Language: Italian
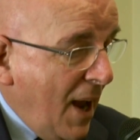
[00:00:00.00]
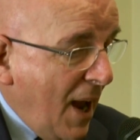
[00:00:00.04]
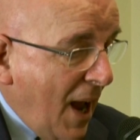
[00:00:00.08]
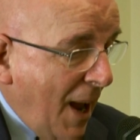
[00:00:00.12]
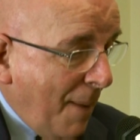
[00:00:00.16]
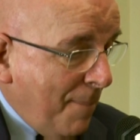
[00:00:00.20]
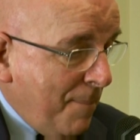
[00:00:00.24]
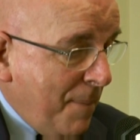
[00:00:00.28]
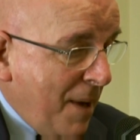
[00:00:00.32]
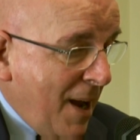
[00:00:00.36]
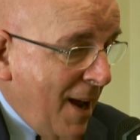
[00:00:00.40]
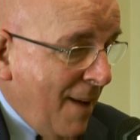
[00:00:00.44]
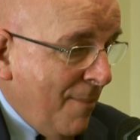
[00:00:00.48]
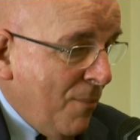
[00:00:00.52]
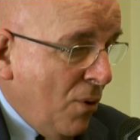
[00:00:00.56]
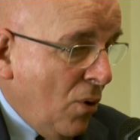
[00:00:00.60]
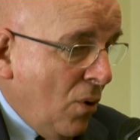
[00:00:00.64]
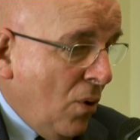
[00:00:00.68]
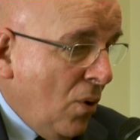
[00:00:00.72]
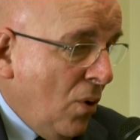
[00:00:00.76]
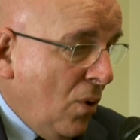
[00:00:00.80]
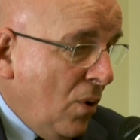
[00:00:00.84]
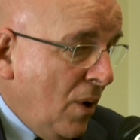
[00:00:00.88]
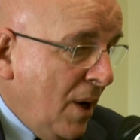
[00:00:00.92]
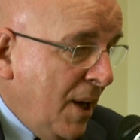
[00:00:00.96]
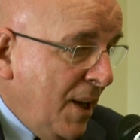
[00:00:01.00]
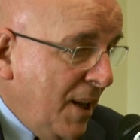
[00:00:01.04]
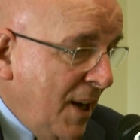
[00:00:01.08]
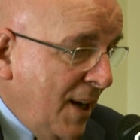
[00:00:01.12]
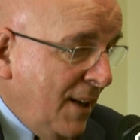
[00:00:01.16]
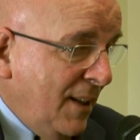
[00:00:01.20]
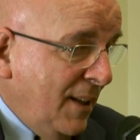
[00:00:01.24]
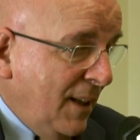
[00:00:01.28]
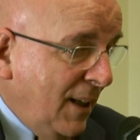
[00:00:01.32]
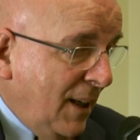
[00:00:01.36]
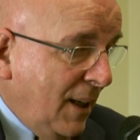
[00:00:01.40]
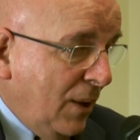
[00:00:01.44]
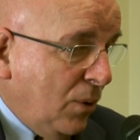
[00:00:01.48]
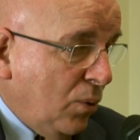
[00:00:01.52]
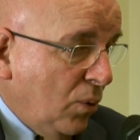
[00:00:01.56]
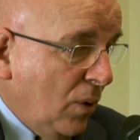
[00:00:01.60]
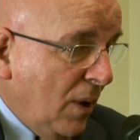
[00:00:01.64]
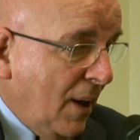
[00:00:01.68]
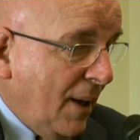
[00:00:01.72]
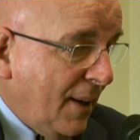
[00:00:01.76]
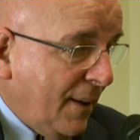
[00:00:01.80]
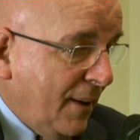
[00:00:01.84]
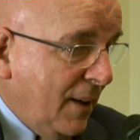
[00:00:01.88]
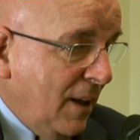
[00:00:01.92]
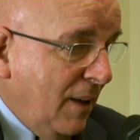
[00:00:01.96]
abbiamo ed è in dirittura
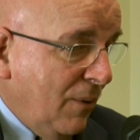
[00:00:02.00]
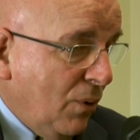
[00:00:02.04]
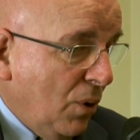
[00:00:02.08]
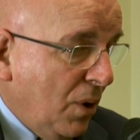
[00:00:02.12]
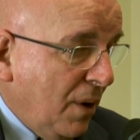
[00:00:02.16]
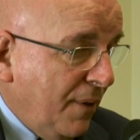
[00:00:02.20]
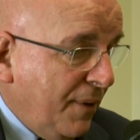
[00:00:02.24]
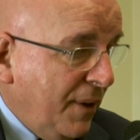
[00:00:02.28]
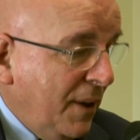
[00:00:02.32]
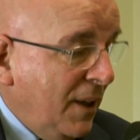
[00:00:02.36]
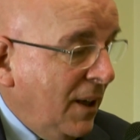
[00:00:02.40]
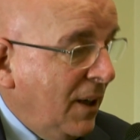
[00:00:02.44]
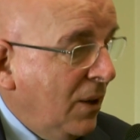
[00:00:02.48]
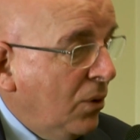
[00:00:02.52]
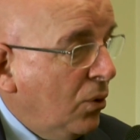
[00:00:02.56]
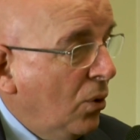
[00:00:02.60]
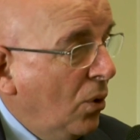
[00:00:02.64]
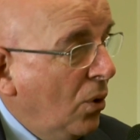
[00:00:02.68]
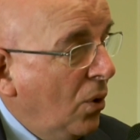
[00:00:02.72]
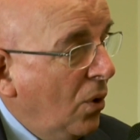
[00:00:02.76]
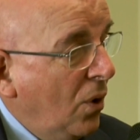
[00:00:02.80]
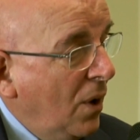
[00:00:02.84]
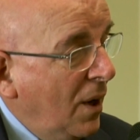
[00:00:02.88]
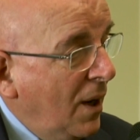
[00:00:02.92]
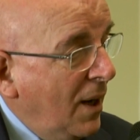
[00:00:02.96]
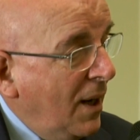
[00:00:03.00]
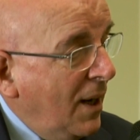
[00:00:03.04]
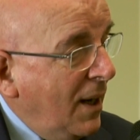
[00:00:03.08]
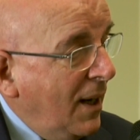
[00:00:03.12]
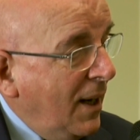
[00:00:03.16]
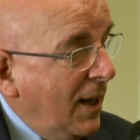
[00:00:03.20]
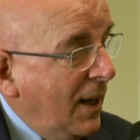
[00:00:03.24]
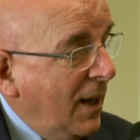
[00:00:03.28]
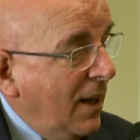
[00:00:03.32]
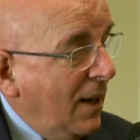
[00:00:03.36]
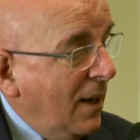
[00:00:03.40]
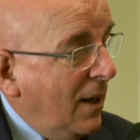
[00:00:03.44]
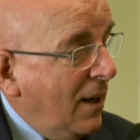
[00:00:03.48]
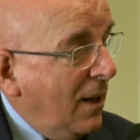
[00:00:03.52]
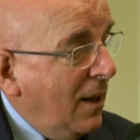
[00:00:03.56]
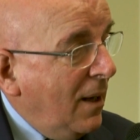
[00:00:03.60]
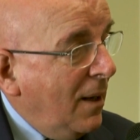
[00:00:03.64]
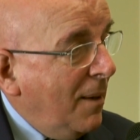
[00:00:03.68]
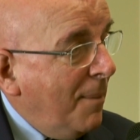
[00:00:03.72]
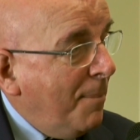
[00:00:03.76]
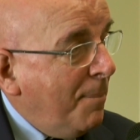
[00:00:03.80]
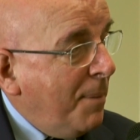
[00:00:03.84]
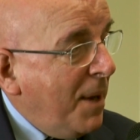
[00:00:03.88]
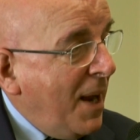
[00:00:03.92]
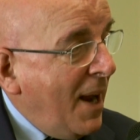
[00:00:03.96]
d'arrivo definito
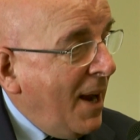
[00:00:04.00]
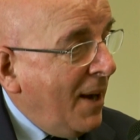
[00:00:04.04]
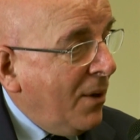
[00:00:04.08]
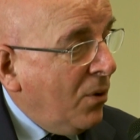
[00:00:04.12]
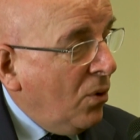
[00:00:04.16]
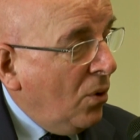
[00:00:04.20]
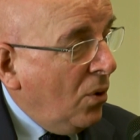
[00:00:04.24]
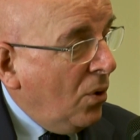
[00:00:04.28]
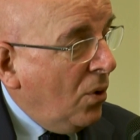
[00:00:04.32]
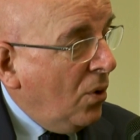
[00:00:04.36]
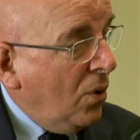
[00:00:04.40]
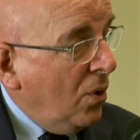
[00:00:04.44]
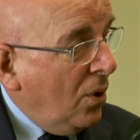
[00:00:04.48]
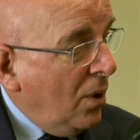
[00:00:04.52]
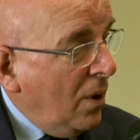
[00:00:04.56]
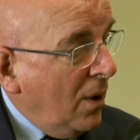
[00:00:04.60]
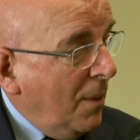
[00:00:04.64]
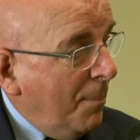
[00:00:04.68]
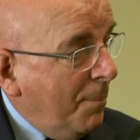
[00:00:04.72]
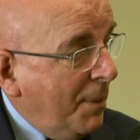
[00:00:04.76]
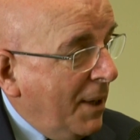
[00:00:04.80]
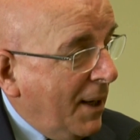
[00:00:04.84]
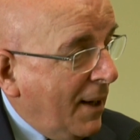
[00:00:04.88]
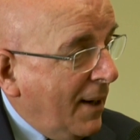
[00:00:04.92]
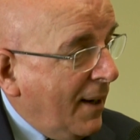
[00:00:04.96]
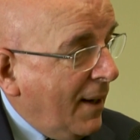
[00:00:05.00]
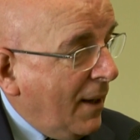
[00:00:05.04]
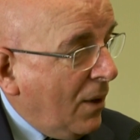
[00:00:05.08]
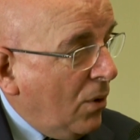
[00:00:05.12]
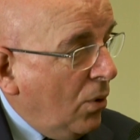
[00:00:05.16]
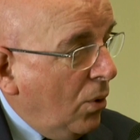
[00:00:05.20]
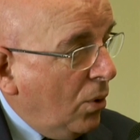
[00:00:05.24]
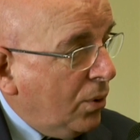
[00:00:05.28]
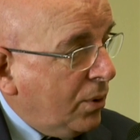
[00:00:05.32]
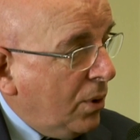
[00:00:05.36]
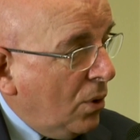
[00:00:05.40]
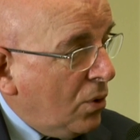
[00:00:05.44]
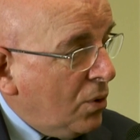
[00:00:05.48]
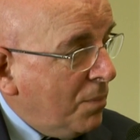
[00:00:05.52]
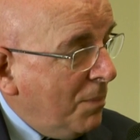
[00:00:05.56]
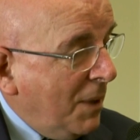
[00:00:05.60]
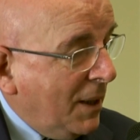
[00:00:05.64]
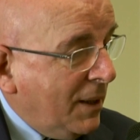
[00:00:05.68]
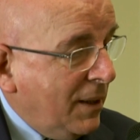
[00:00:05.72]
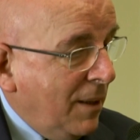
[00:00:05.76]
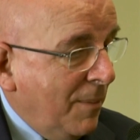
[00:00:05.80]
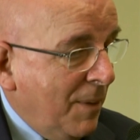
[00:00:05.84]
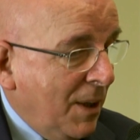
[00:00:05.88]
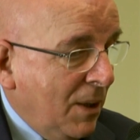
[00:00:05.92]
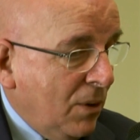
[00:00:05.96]
il piano per la raccolta e lo
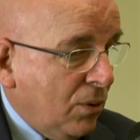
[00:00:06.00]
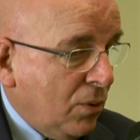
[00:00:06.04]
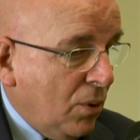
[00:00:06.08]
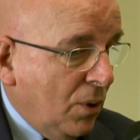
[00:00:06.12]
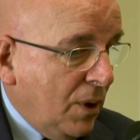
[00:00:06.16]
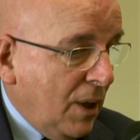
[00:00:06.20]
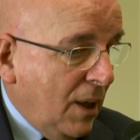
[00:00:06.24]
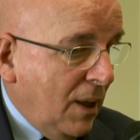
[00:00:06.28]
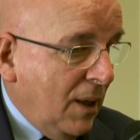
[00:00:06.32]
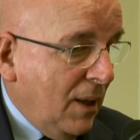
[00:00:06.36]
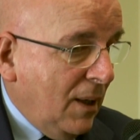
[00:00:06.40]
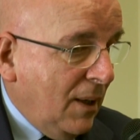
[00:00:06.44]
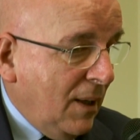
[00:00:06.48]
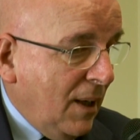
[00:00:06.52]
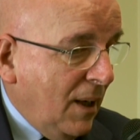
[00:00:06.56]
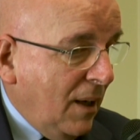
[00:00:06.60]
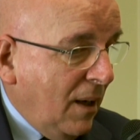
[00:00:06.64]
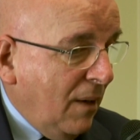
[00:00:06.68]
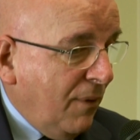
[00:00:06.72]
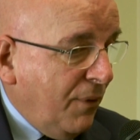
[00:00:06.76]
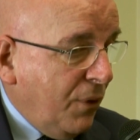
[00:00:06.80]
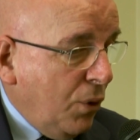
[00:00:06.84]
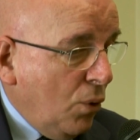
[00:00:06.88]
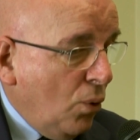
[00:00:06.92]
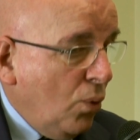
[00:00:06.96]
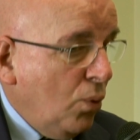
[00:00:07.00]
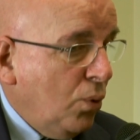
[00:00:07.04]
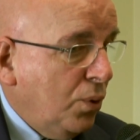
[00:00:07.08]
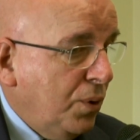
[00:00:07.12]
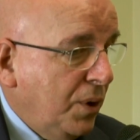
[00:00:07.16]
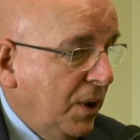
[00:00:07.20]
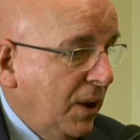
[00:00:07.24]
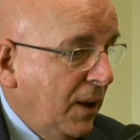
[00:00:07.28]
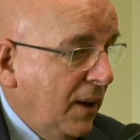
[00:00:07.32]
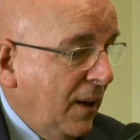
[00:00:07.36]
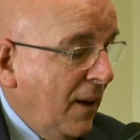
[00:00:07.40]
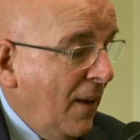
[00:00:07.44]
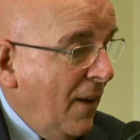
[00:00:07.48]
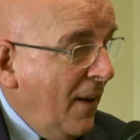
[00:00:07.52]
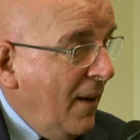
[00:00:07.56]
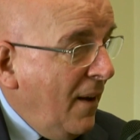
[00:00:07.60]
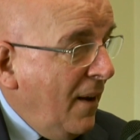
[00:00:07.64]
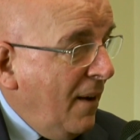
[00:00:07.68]
smaltimento dei, dei rifiuti,